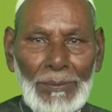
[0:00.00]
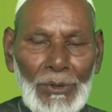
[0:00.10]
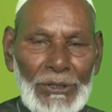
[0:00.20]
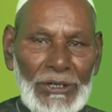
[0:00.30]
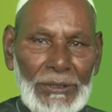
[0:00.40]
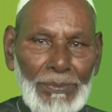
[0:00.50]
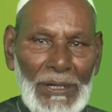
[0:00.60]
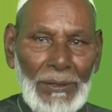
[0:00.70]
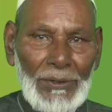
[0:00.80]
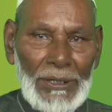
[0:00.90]
মসজিদ
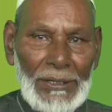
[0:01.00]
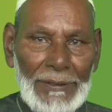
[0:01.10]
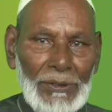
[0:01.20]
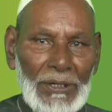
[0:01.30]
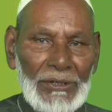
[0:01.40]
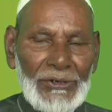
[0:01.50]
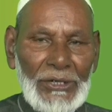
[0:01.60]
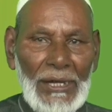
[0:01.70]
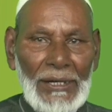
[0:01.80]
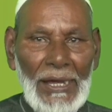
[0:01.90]
প্রাঙ্গণে
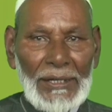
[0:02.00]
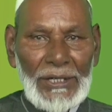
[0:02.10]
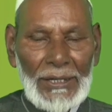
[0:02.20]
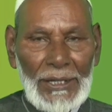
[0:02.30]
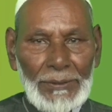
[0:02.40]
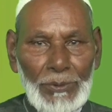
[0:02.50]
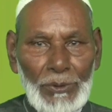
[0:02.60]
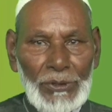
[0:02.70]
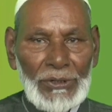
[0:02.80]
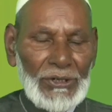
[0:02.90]
স্থানা
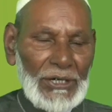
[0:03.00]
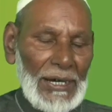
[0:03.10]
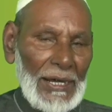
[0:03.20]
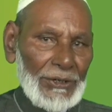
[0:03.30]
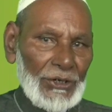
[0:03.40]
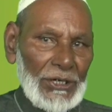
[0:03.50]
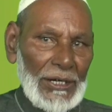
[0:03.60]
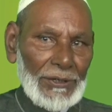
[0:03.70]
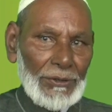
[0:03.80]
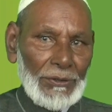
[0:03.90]
সাজাদপুর জেলা
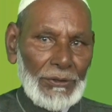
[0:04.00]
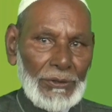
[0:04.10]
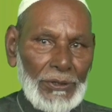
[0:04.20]
সিরাজগঞ্জ